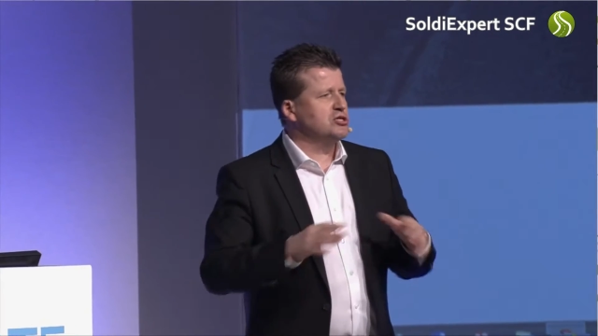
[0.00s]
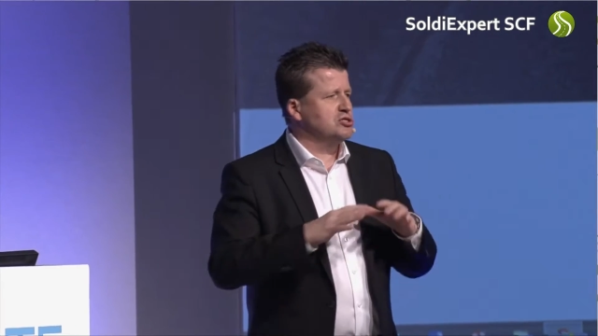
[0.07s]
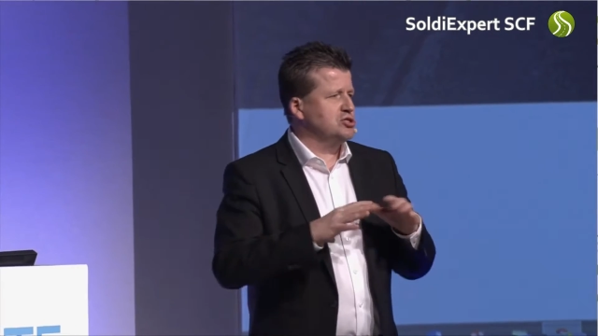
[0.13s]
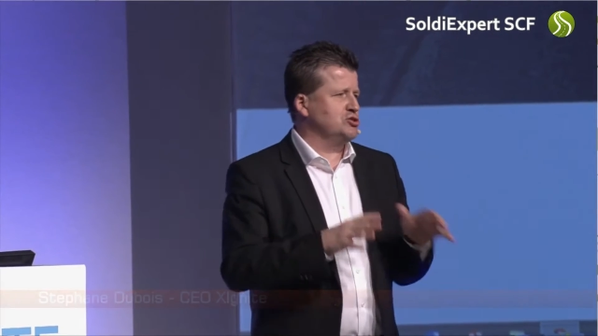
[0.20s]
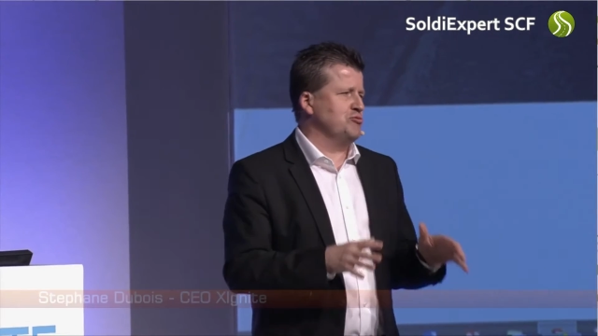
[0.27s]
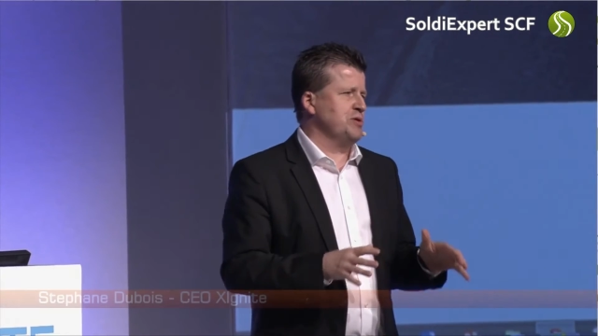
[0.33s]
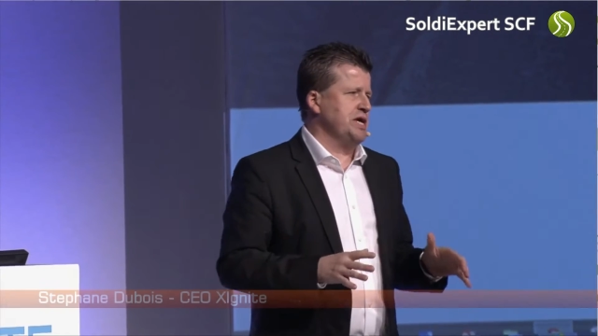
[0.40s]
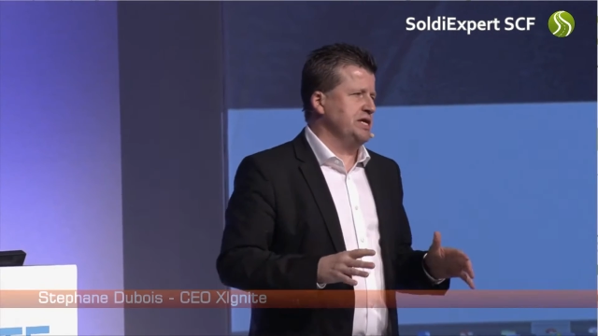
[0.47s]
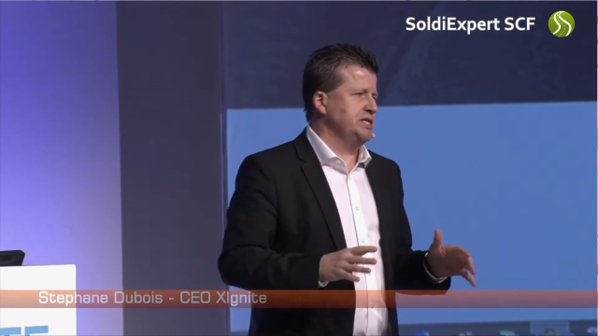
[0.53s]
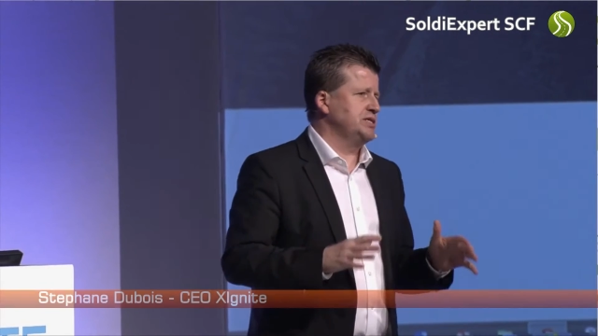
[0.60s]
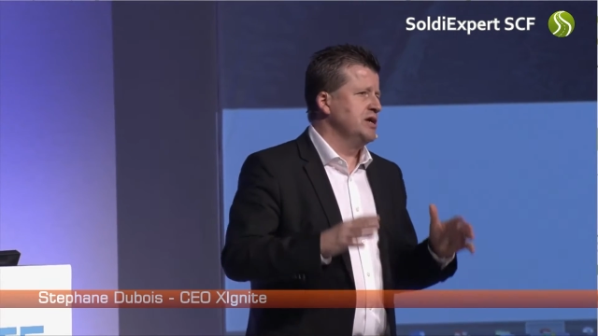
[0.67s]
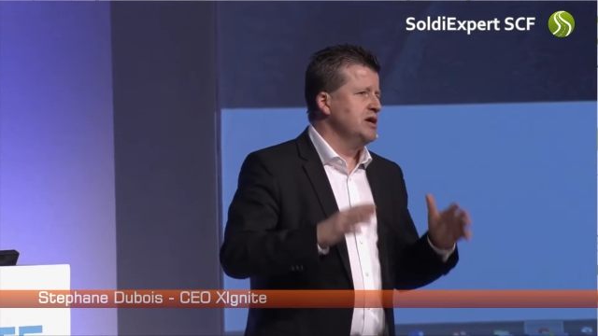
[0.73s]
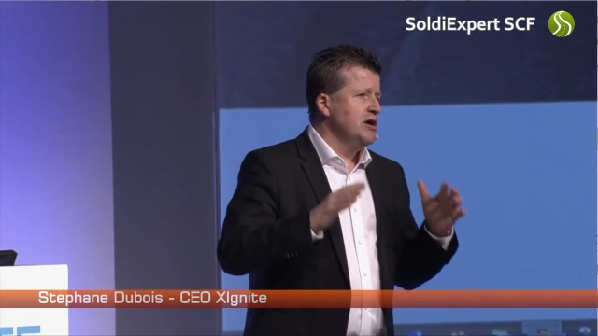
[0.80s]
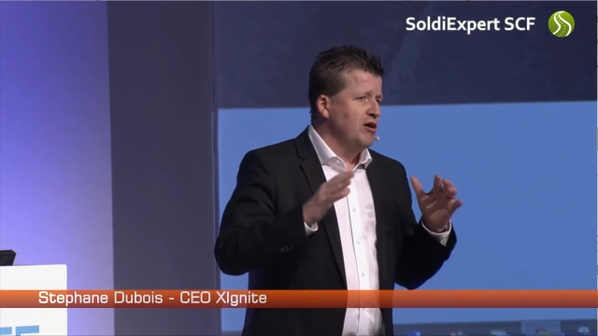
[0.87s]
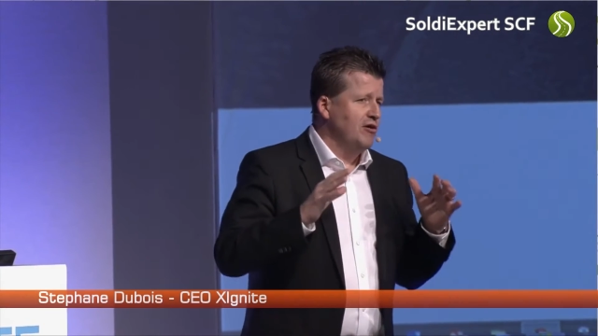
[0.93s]

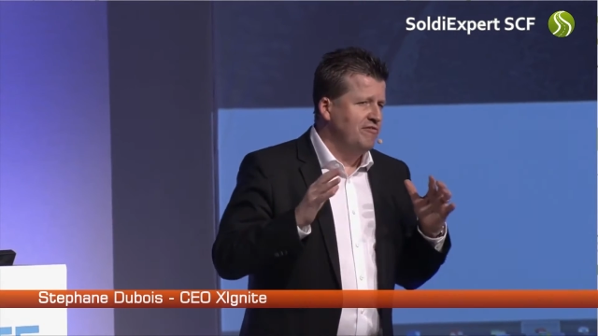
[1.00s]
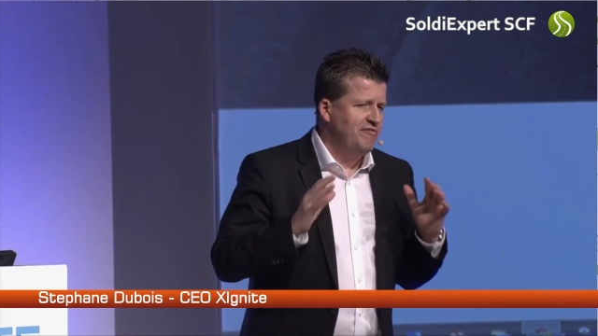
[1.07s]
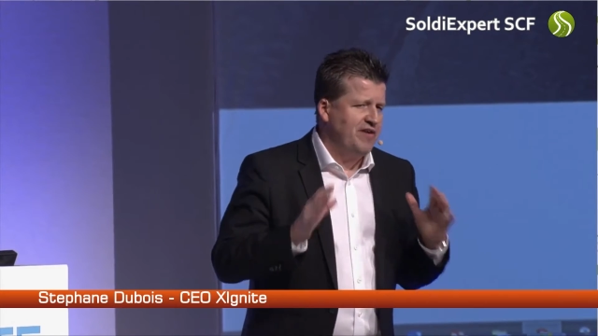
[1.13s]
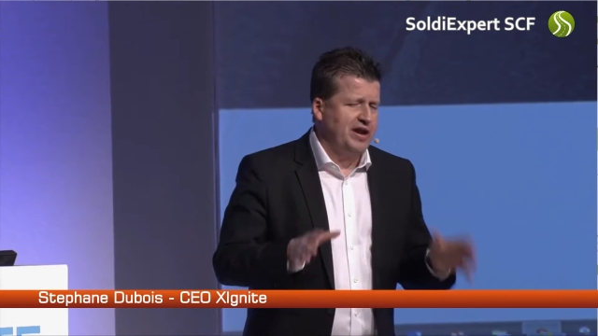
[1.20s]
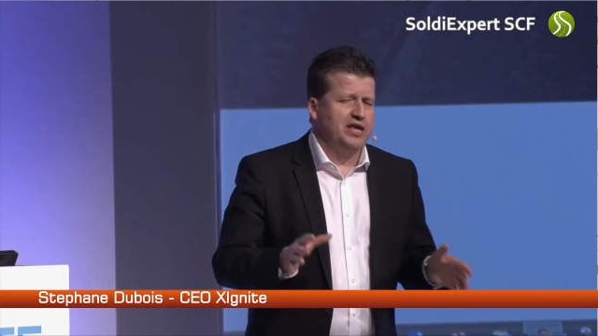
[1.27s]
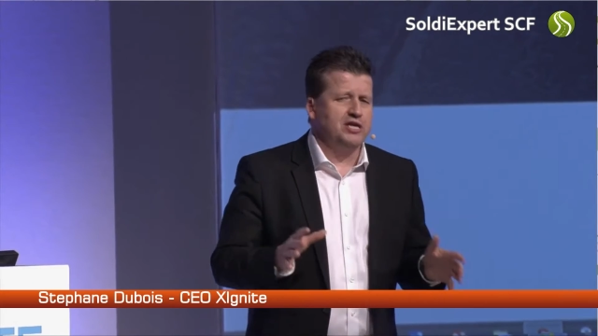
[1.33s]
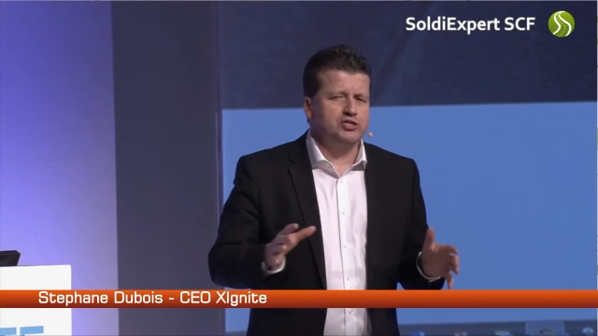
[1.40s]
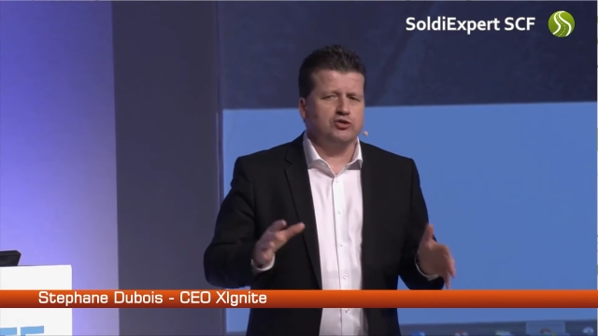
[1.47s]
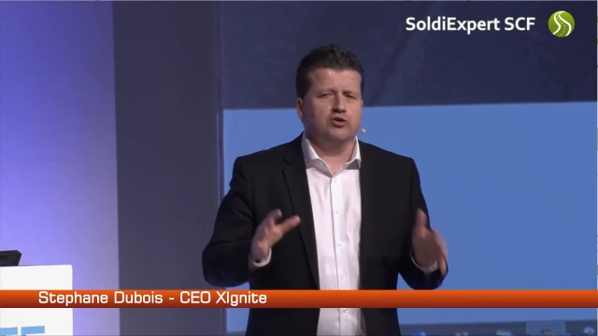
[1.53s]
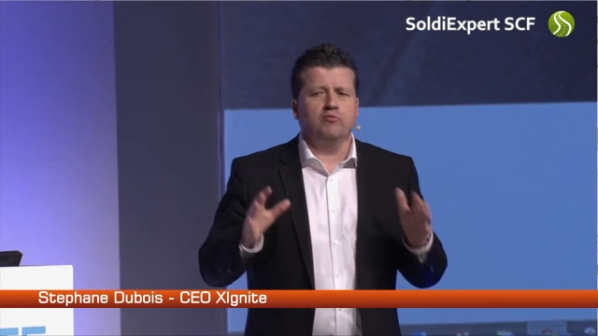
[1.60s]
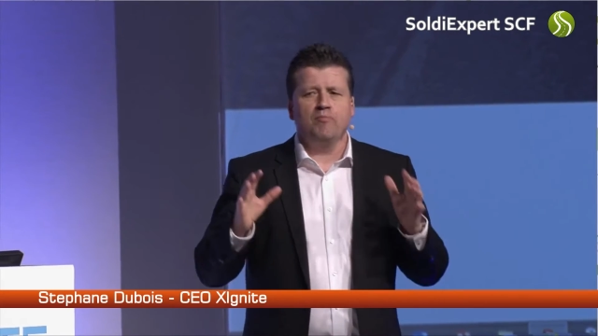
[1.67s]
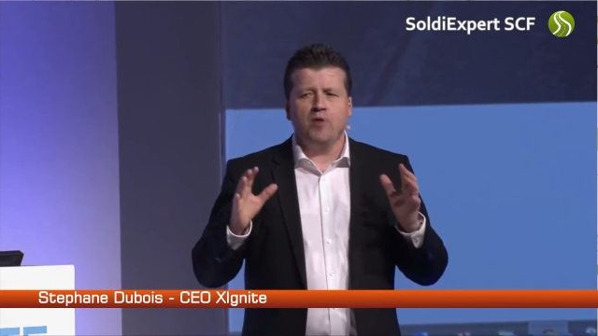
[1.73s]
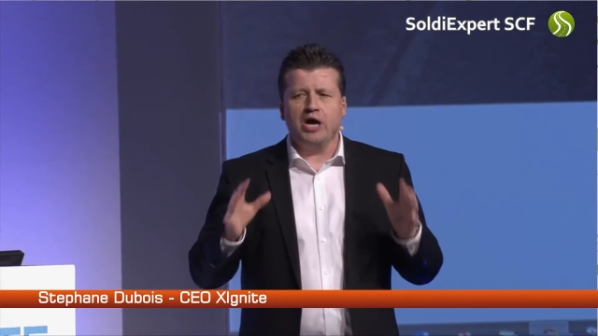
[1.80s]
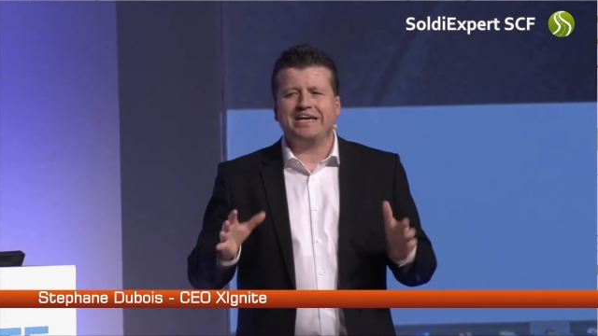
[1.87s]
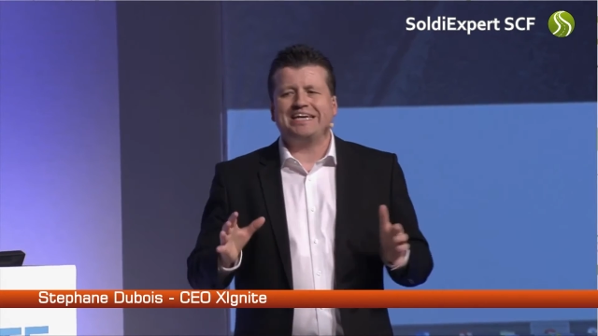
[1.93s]
Solution. Tra i
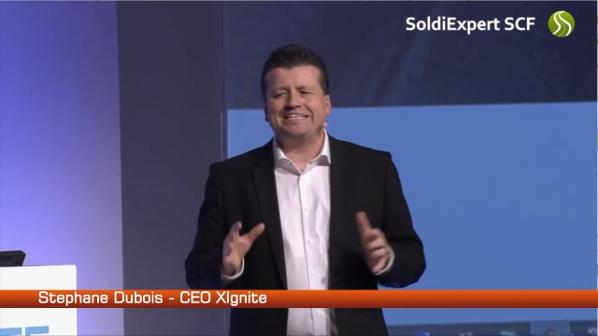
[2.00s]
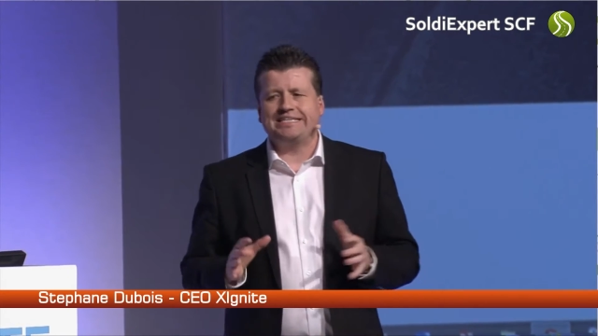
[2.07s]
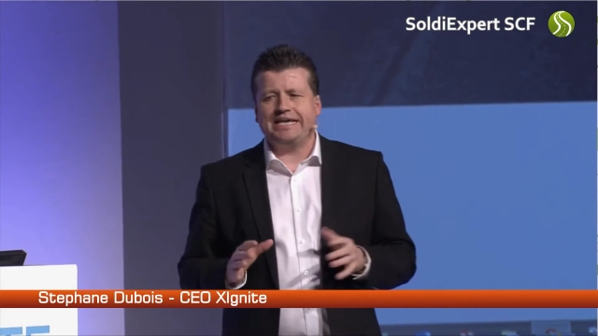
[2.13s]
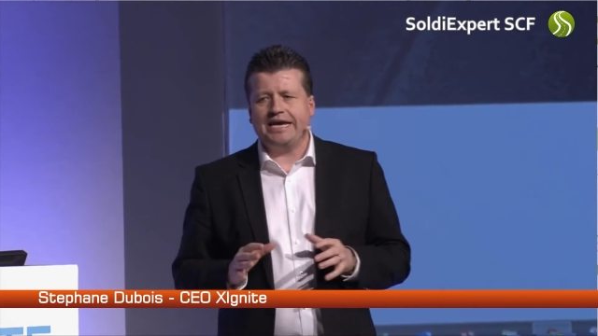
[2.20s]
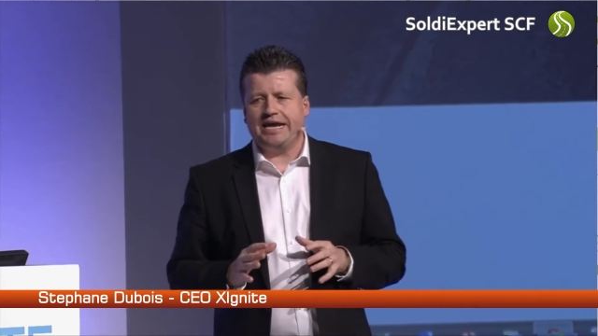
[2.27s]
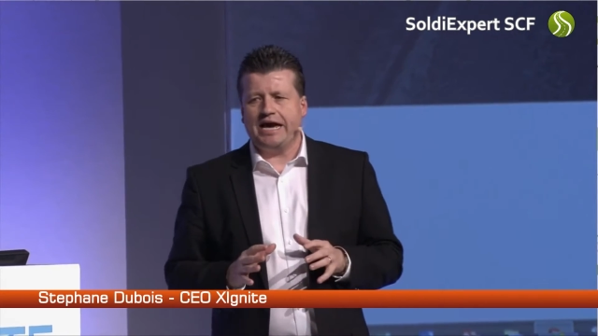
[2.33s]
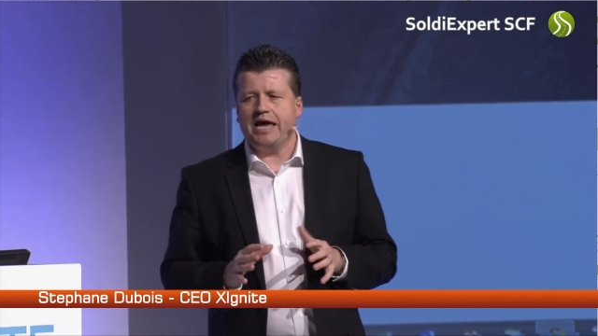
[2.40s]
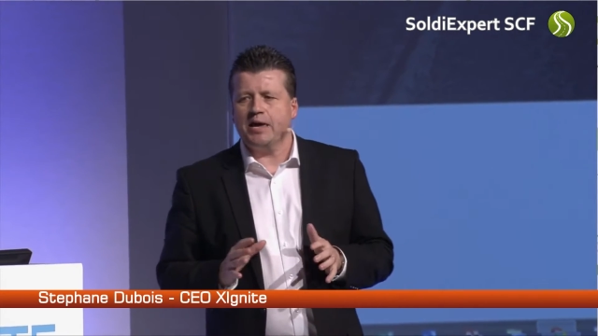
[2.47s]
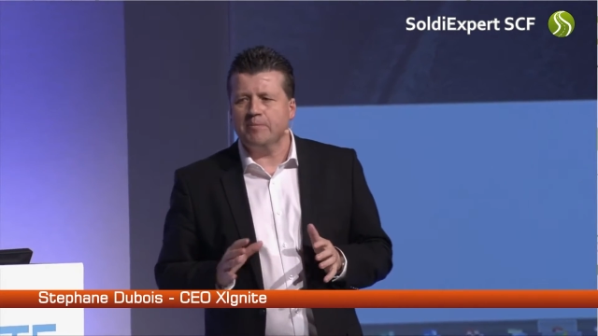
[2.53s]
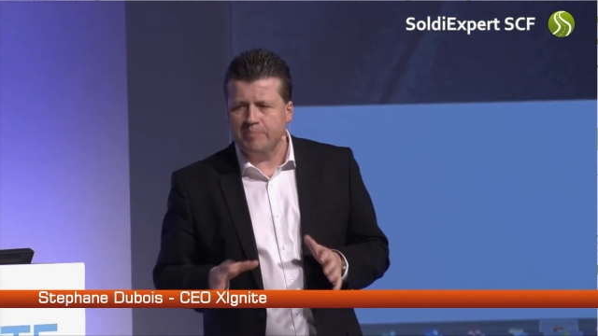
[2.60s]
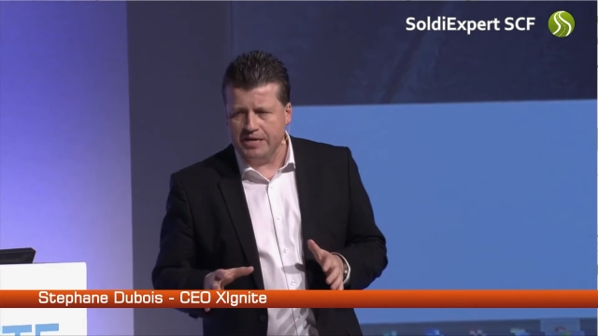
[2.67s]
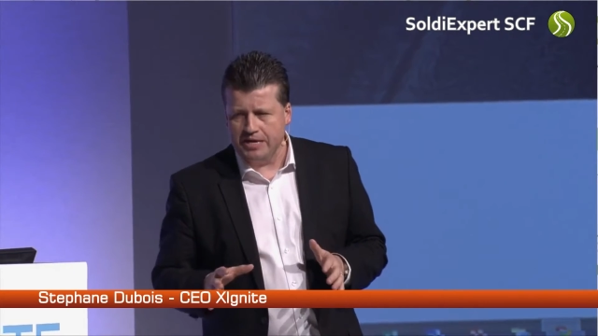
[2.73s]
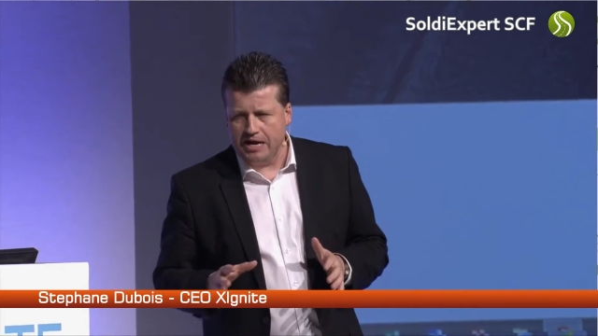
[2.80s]
clienti di questa